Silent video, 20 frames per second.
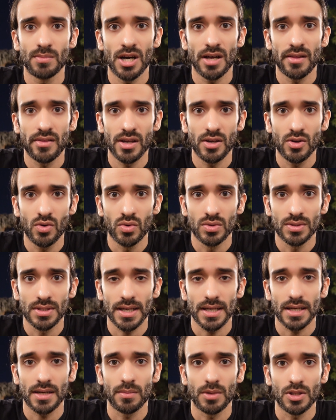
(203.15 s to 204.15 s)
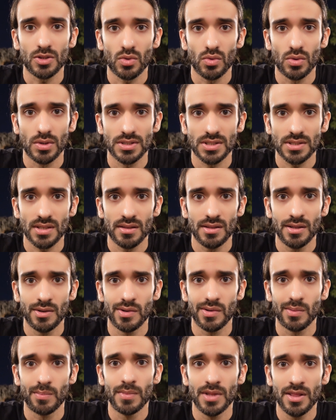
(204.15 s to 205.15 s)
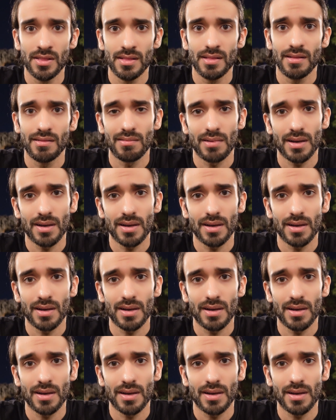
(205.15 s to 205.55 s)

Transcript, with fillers: هذا يكون تقريبا طول الصندوق من